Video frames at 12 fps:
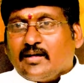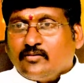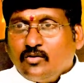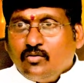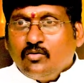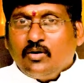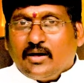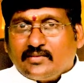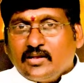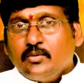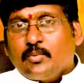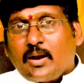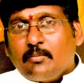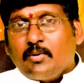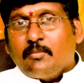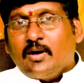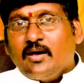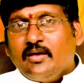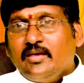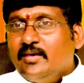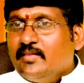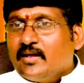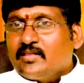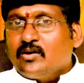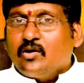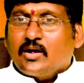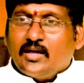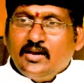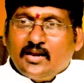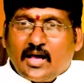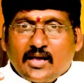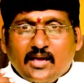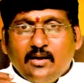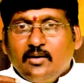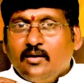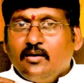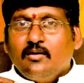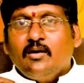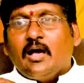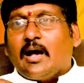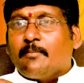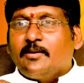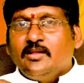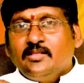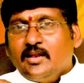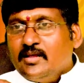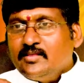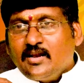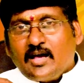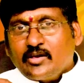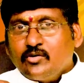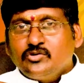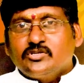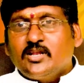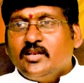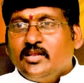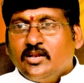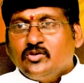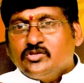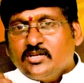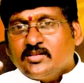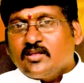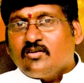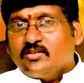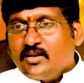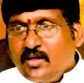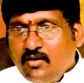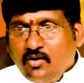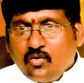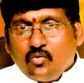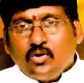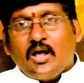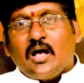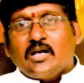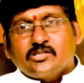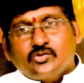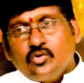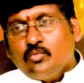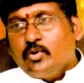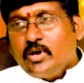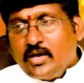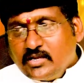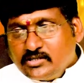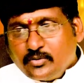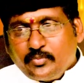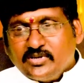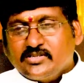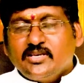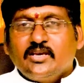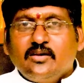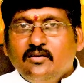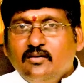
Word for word: అతను అతని ప్రాబ్లమా ఏది అర్థం కాదు కానీ నాకే అపనిందలు అయితే నాకే వచ్చినాయి నేను వచ్చిన తర్వాతనే ఉన్న ఆస్తులు పోయాయని చెప్పేసి